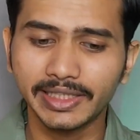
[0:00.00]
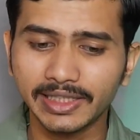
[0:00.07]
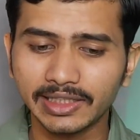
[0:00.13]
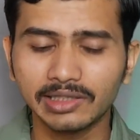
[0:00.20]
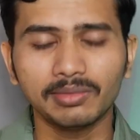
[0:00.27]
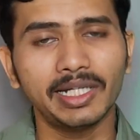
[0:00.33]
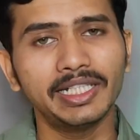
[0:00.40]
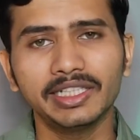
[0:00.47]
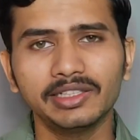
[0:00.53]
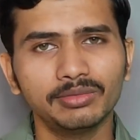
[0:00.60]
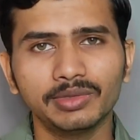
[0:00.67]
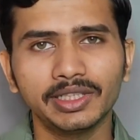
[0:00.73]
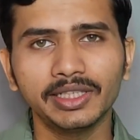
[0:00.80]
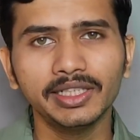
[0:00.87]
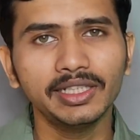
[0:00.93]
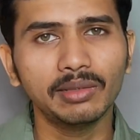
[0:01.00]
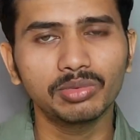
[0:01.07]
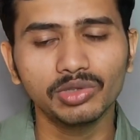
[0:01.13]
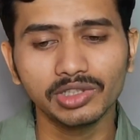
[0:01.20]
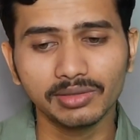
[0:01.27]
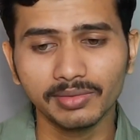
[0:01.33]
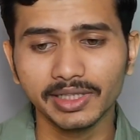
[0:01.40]
ड्रिंक रिमाइंडर रिमाइंडर
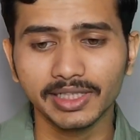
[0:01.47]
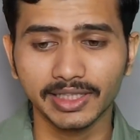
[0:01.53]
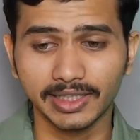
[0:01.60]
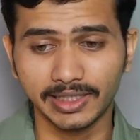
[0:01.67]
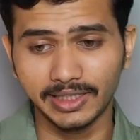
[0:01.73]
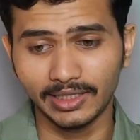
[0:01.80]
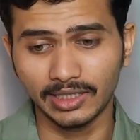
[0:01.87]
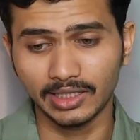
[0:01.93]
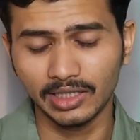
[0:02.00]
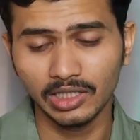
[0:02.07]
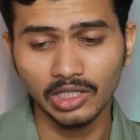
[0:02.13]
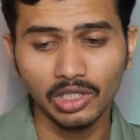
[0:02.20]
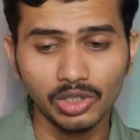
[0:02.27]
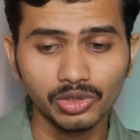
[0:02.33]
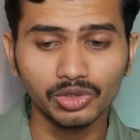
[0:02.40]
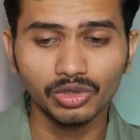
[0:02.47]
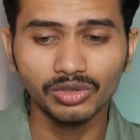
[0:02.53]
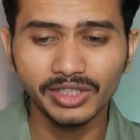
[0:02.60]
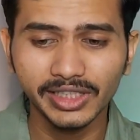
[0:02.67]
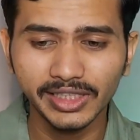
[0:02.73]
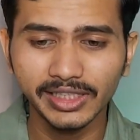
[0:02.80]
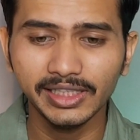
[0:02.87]
आपको इसमें करेगा जो
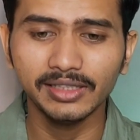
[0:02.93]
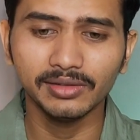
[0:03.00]
कि